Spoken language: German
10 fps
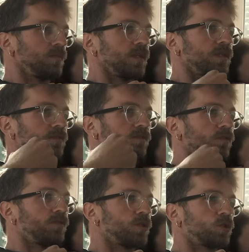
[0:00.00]
Ist
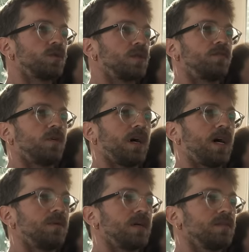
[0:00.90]
50 Stunden die Woche
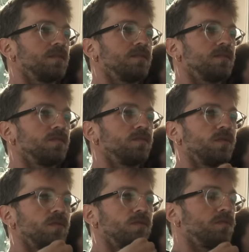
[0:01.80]
arbeiten.
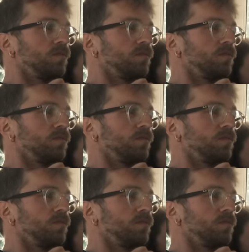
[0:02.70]
Und wir sind